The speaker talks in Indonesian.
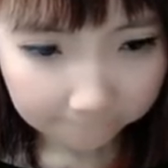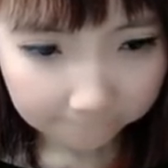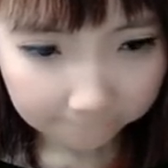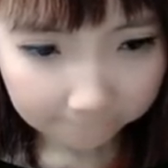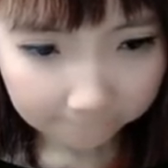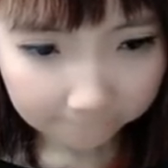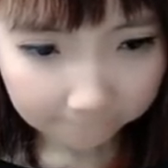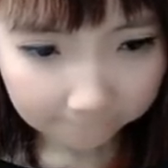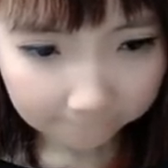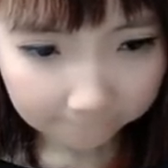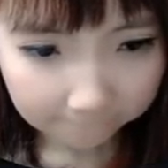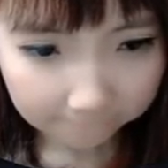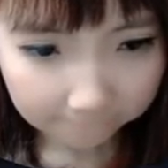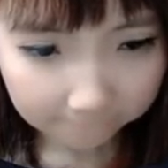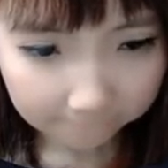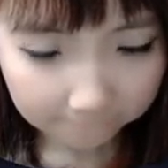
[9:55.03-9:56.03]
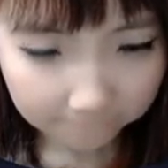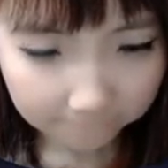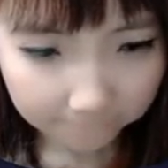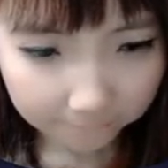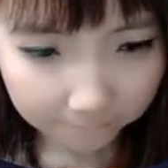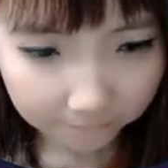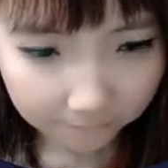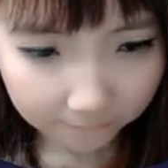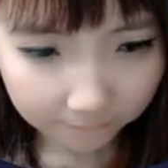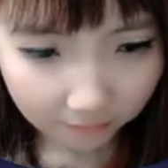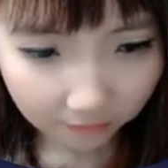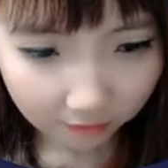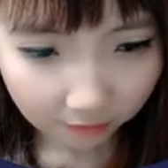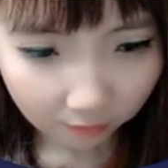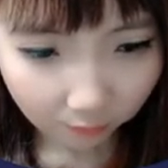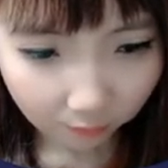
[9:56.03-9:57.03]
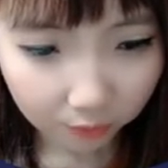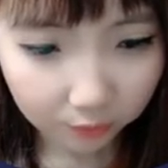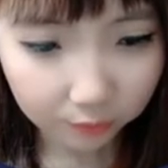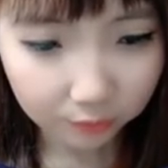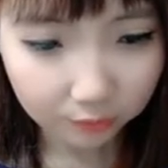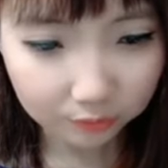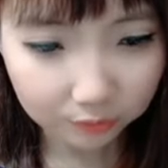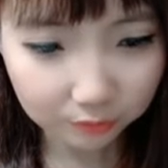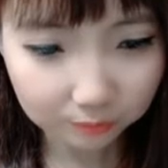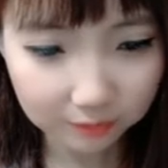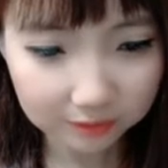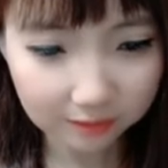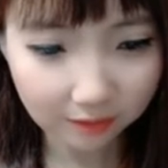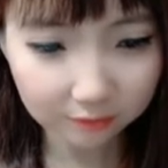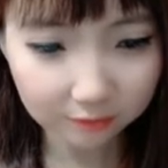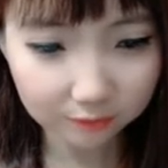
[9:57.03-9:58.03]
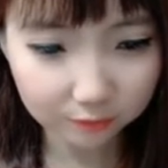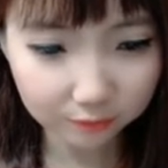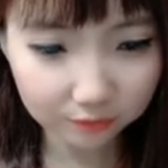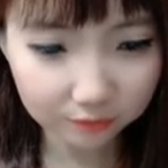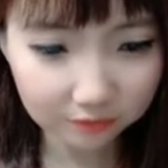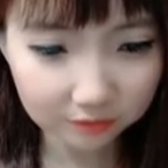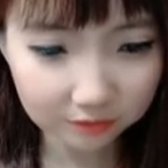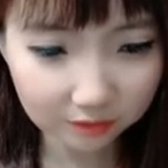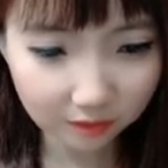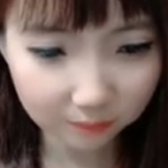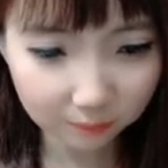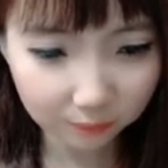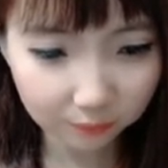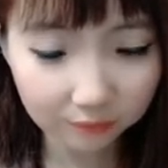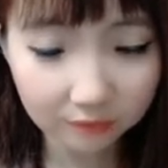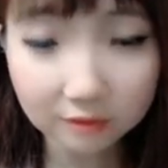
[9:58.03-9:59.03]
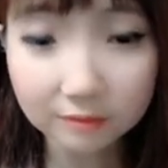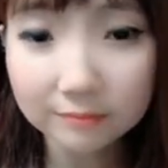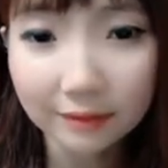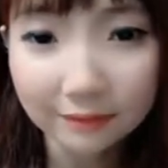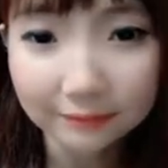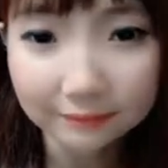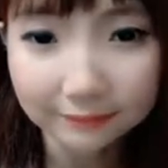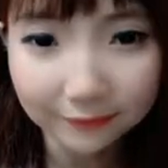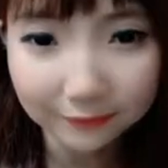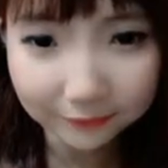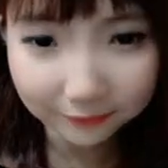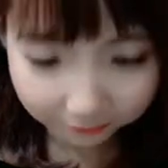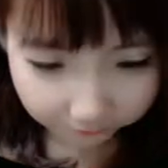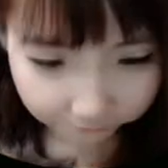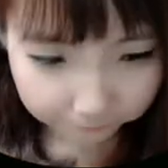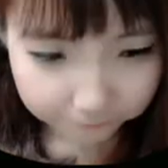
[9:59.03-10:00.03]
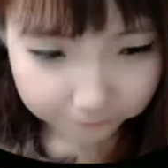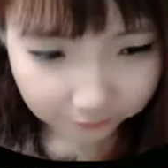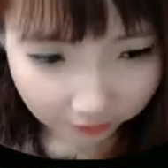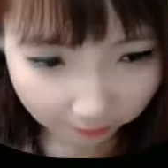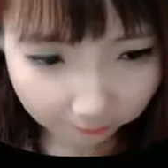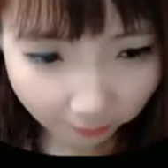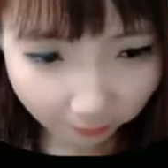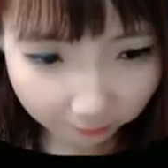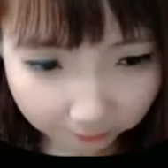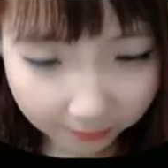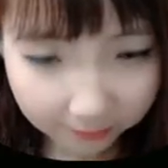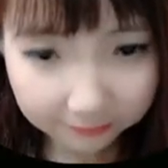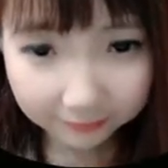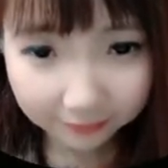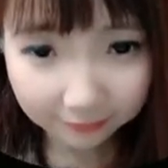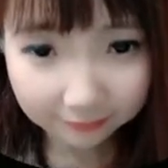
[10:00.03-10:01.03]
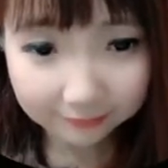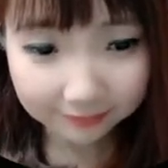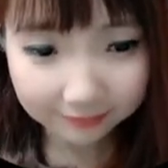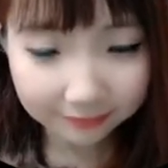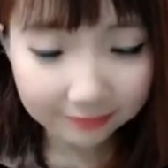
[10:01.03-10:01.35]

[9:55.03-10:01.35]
hmm, waduh cuma 135 oke okay, nggak apa-apa karena